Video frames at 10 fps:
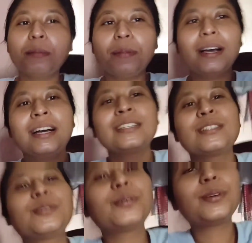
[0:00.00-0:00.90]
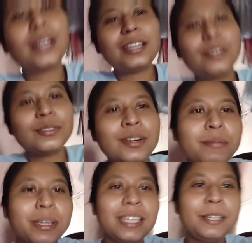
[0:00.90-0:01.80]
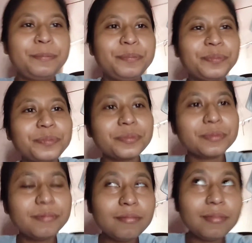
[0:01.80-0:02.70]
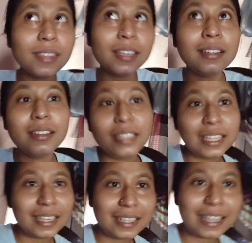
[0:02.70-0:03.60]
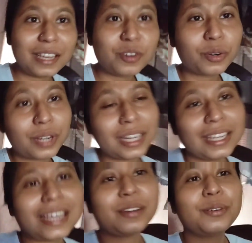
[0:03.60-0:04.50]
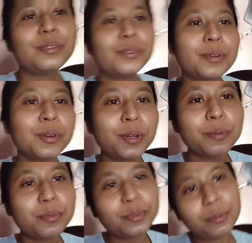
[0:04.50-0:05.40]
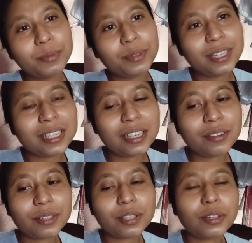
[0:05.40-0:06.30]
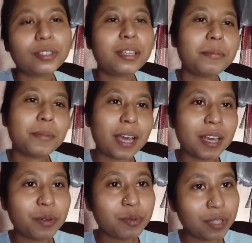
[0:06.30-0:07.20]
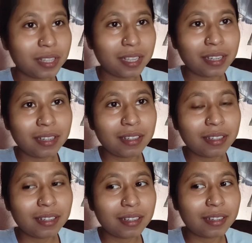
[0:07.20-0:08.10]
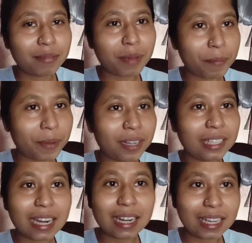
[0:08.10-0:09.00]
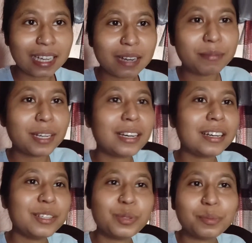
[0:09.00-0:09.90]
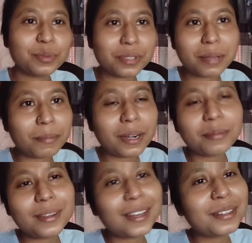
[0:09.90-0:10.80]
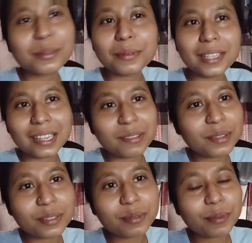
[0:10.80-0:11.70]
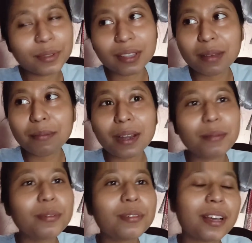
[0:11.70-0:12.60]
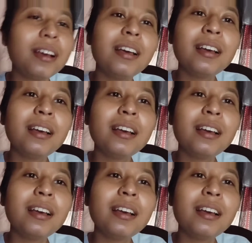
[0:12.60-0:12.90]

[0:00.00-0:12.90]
প্লাস কোকোরানিও আমাদের ঠিক নেই কোকোরানির এখনও পুরোপুরি ঠিক হতে হতে প্রায় কুড়ি দিন ব্যাপার তার আগে আমরা কিছু বুঝতে পারবো না তোমাদেরকেও কিছু বলতে পারবো না